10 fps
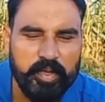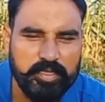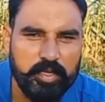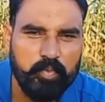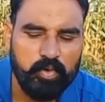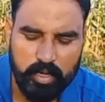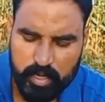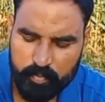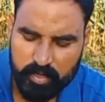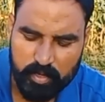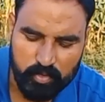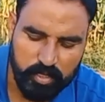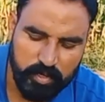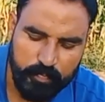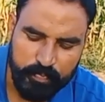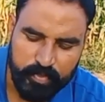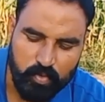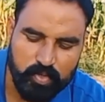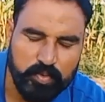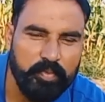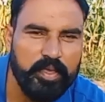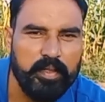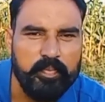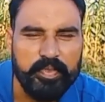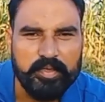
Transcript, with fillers: पैंसठ फुट का बीघा होता है तो उसमें